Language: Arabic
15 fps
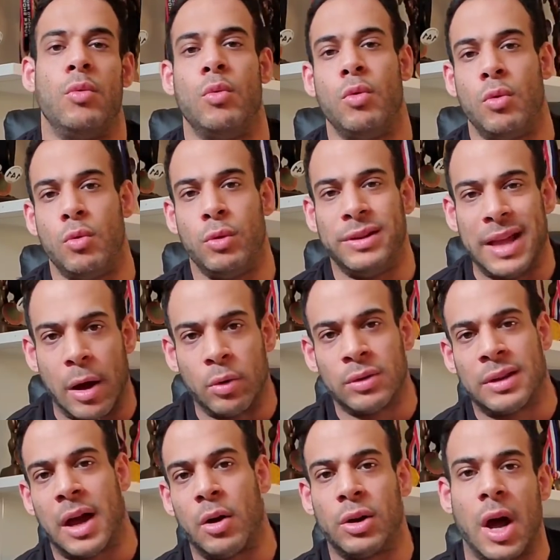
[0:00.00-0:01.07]

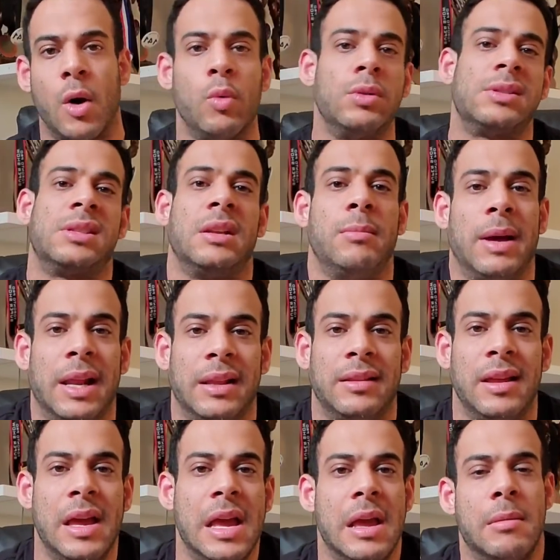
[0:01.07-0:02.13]
وداون تاون او وسط
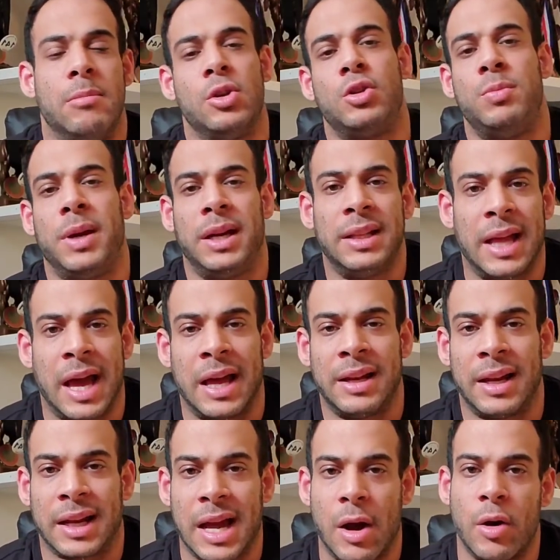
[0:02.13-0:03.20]
البلد مش بعيده
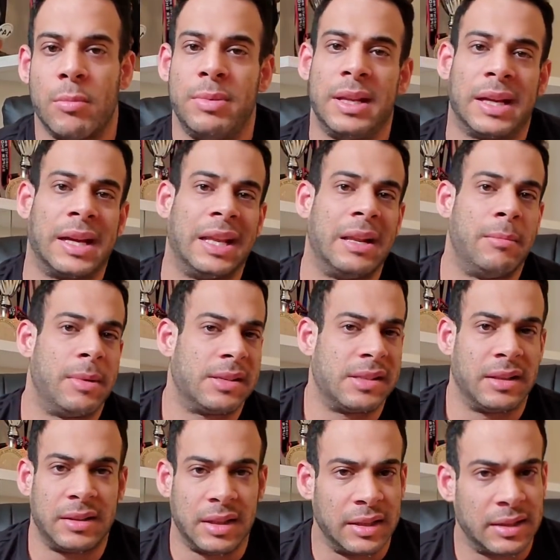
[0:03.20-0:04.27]
عنك قوي بنتكلم
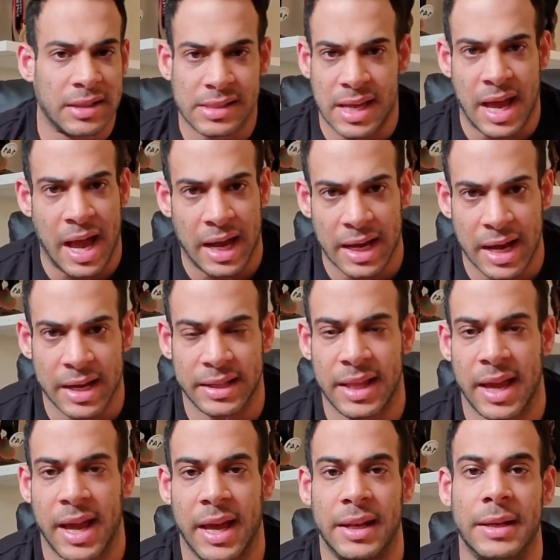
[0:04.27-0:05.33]
مثلا تلت ساعه حاجه
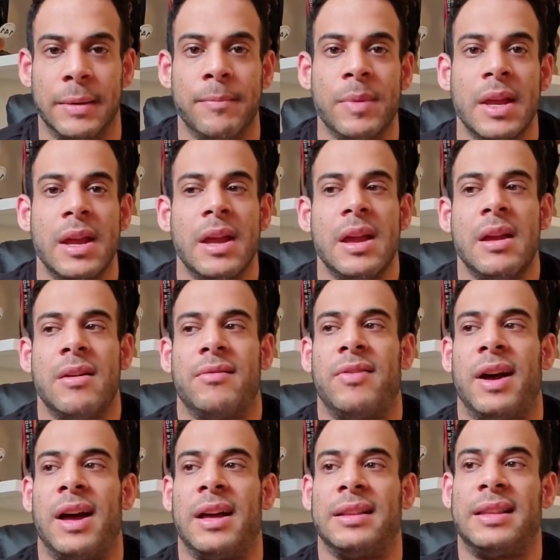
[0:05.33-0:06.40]
كده يعني
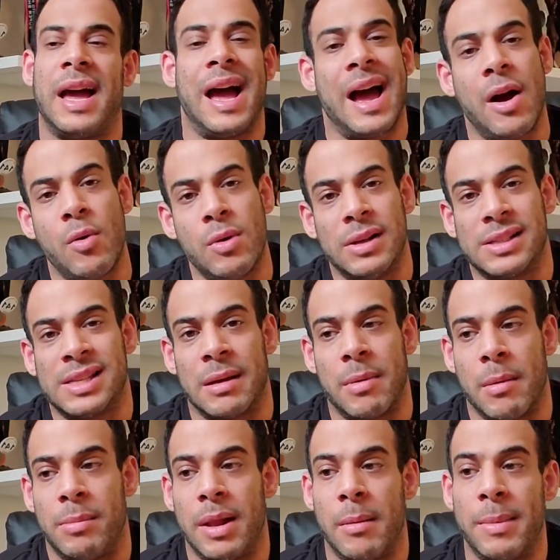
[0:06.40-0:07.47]
فده اول
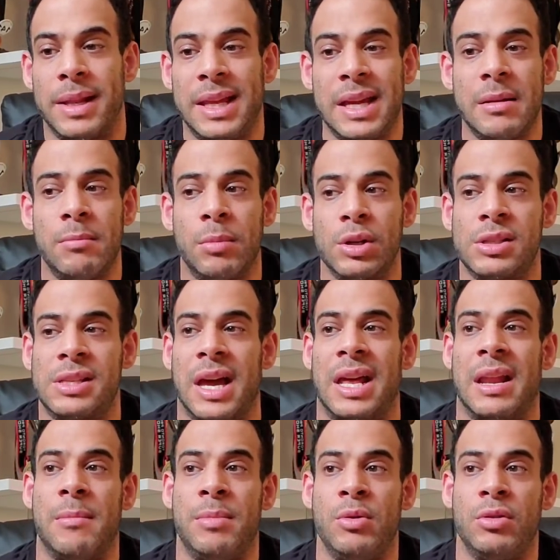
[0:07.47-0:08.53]
سبب لما نيجي نبص
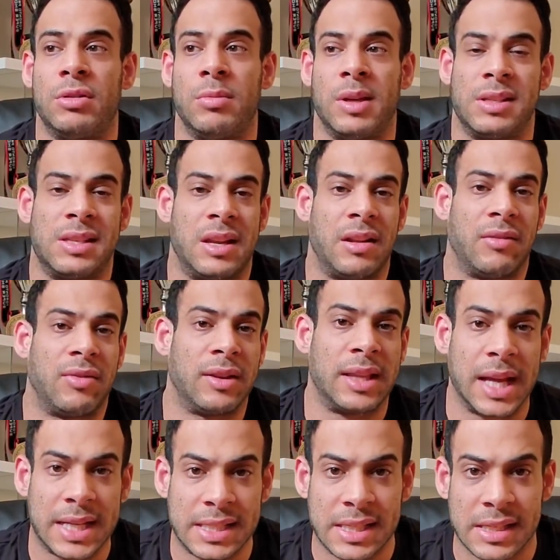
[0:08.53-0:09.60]
على بيوت مثلا في
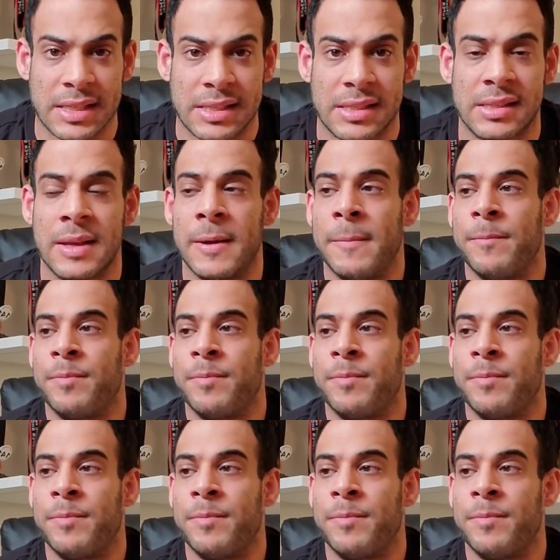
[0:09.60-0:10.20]
تكساس